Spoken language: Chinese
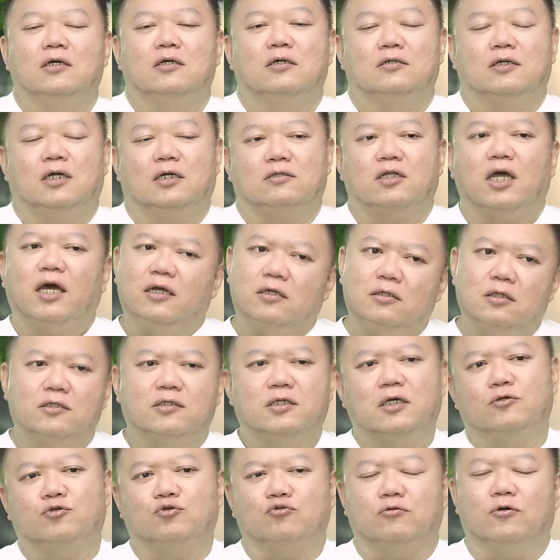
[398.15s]
那太阴的
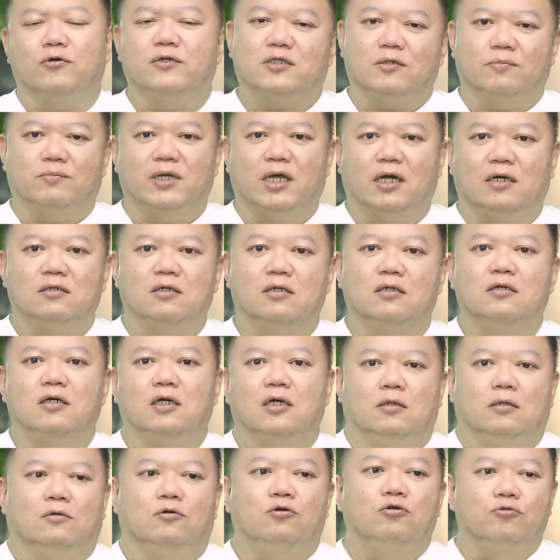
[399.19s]
这一组呢，会怎么样呢？
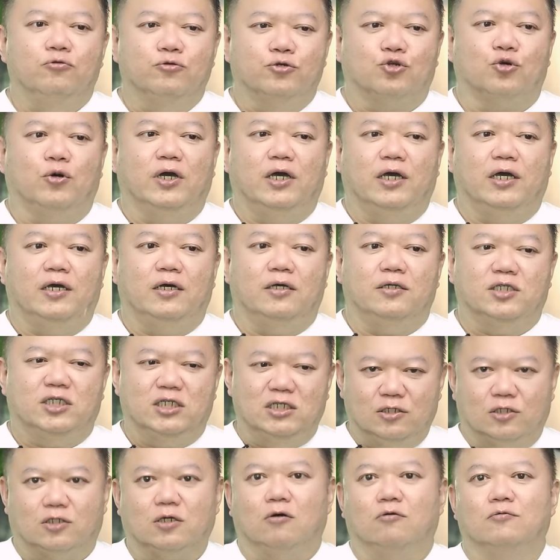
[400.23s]
露水
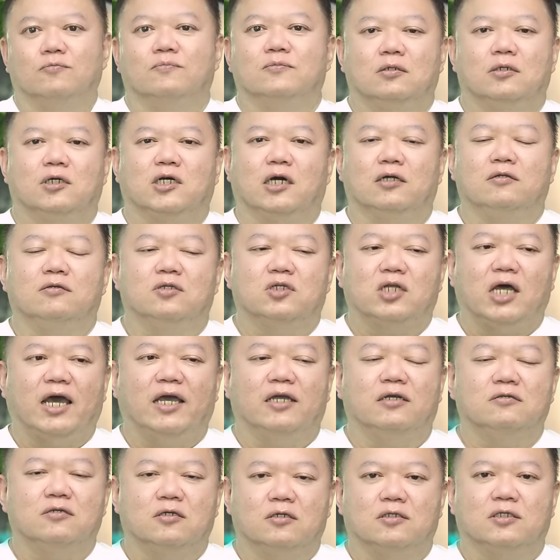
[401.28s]
忌走，跟太
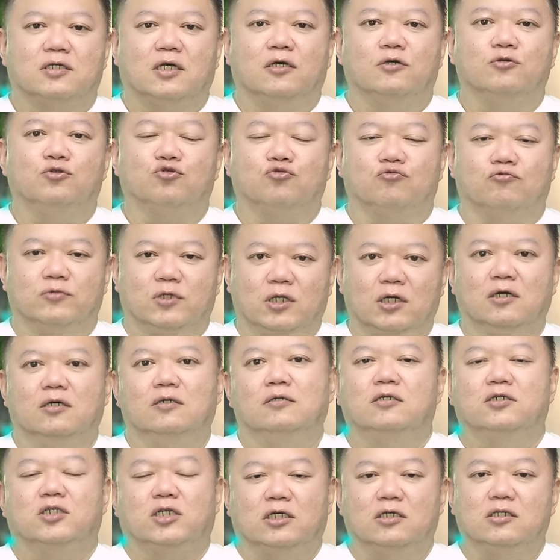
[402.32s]
阴的这一组呢，
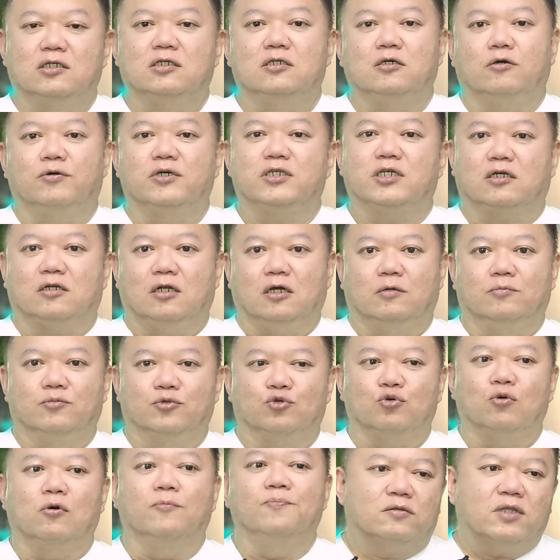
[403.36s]
其实也会相当的不
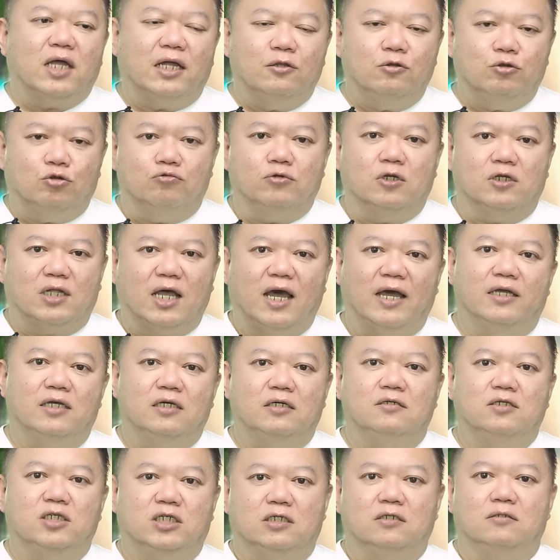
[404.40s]
错。单独的太
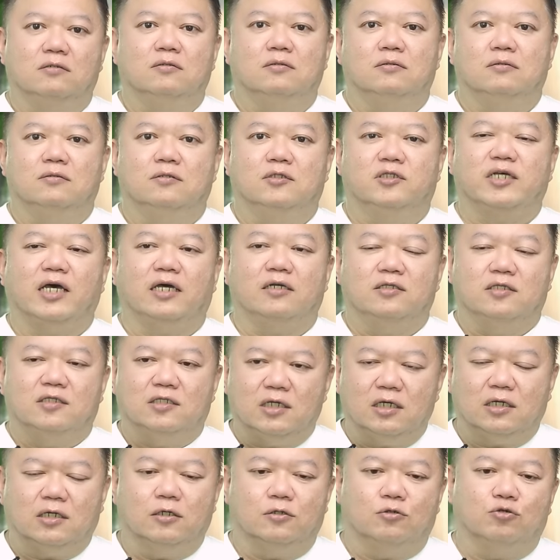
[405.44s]
阴星在
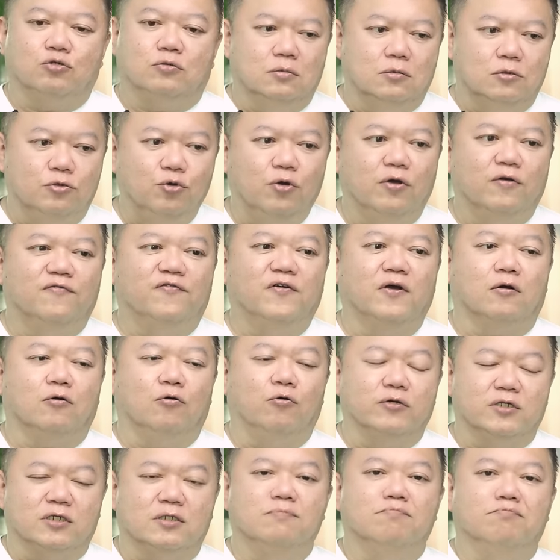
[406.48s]
这个。月份
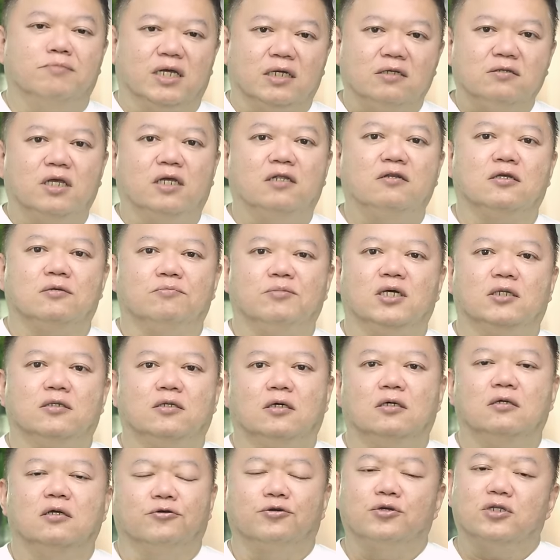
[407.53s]
或者是明年里面
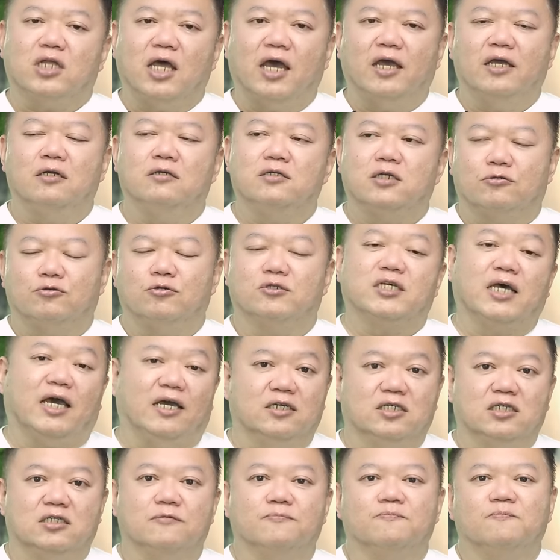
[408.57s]
呢，因为太阴叫做财
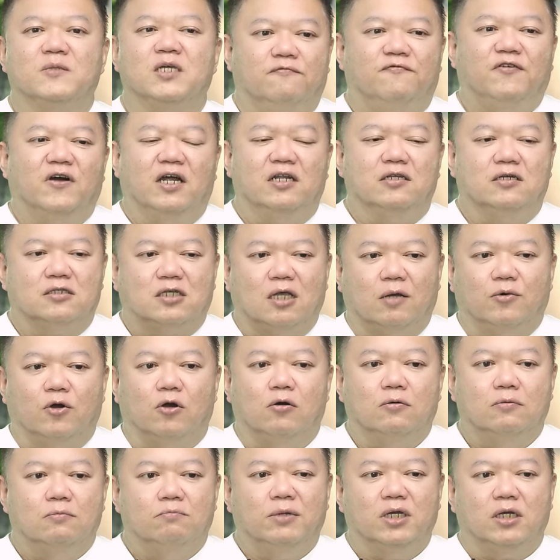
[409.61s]
星，放在你的财帛
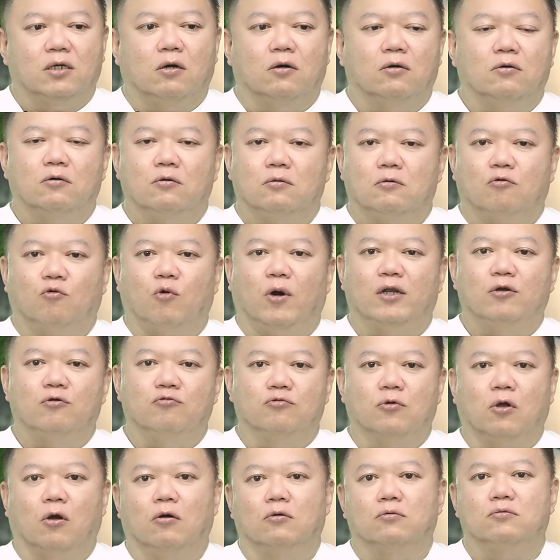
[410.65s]
宫、命宫、官
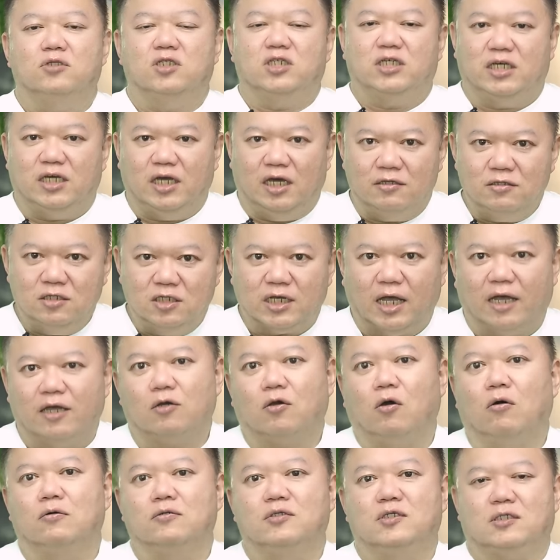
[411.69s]
禄宫、田宅
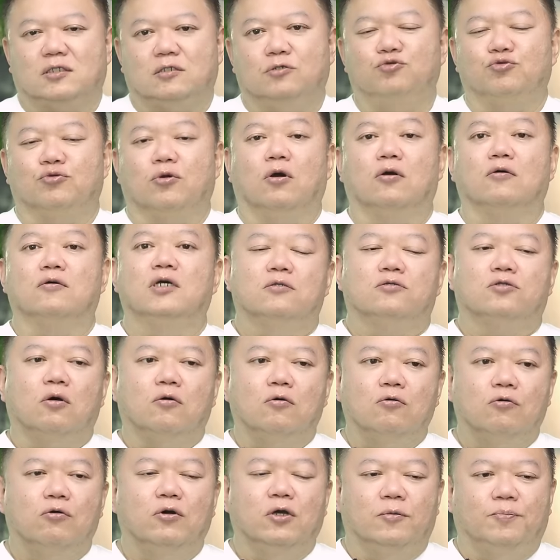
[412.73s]
宫、子女宫
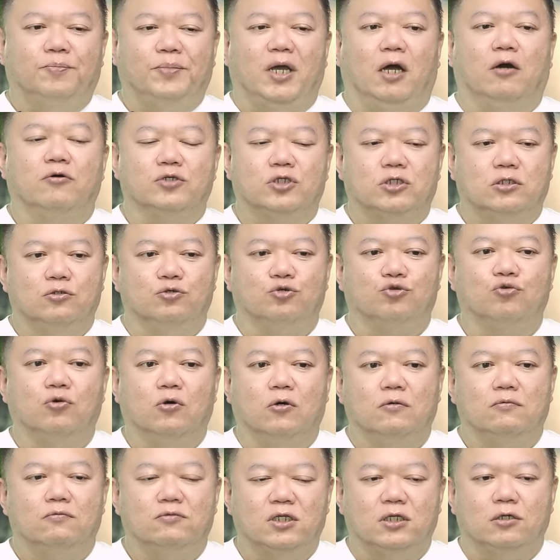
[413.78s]
都会表示
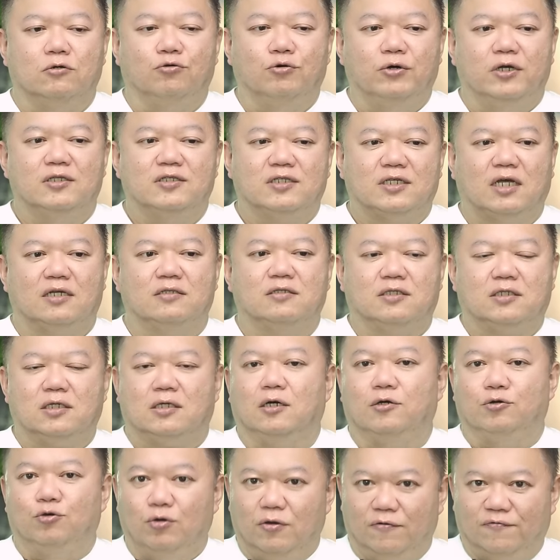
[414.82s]
说，你会在这
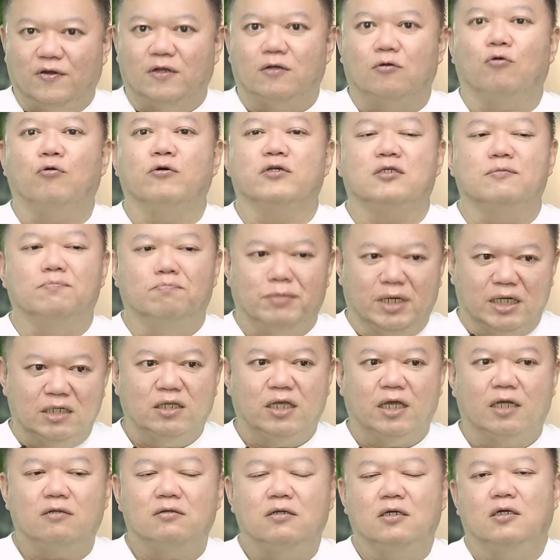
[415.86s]
个月份或者是明
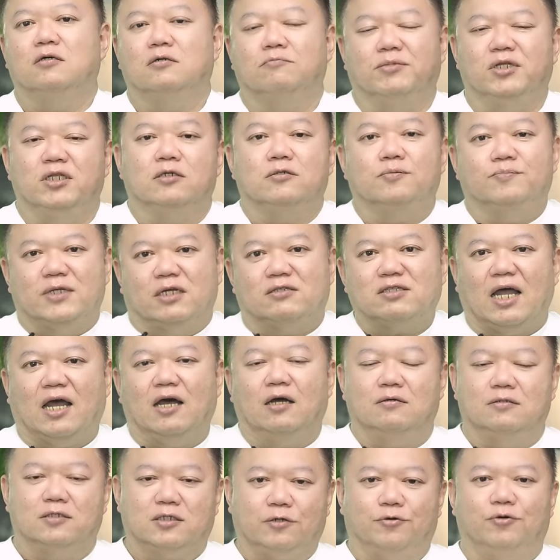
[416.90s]
年，明年是比较
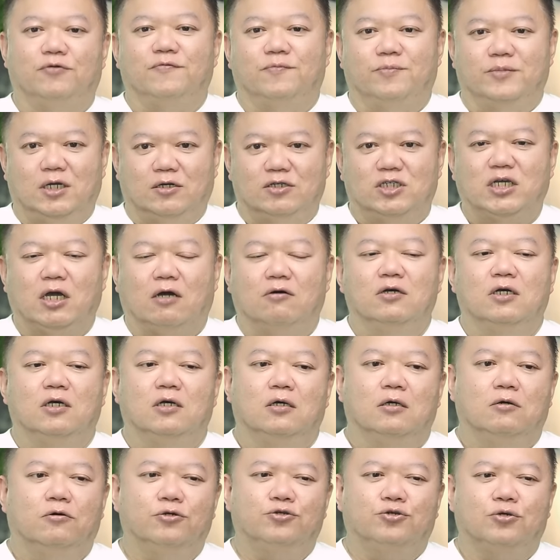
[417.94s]
大，这个月份比较小，
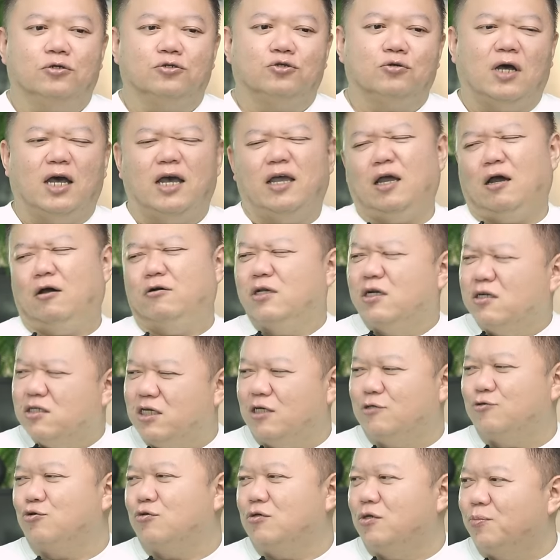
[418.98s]
会觉得说，哎呀，好像
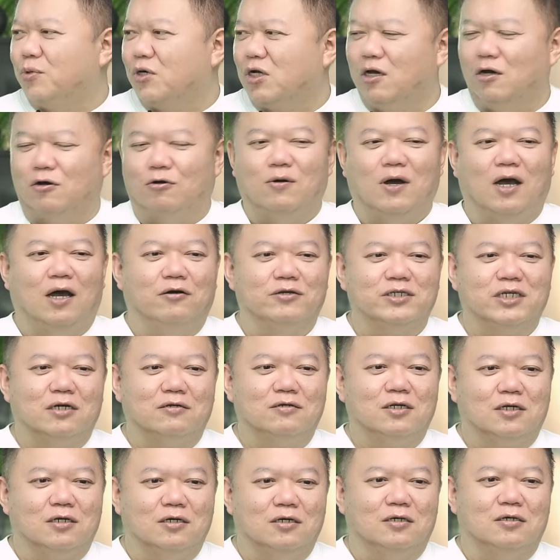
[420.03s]
钱存的不够啊，好像
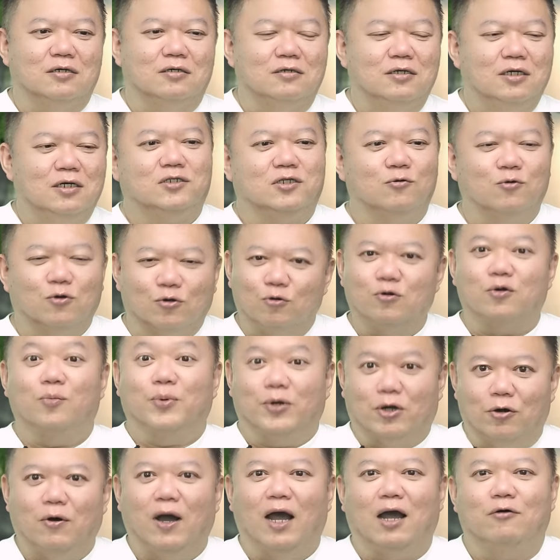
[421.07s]
那个生活过得不
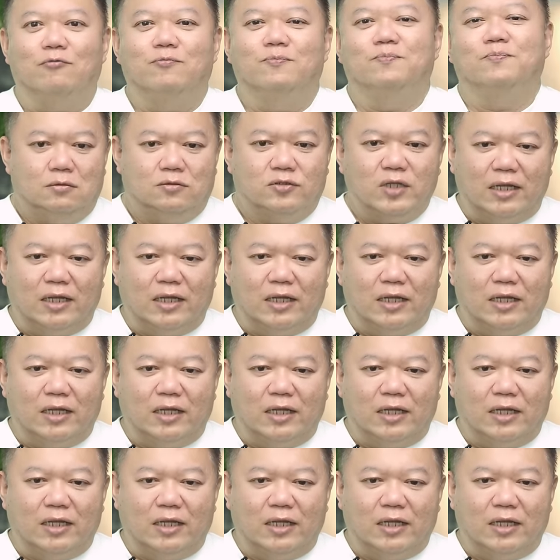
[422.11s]
够好。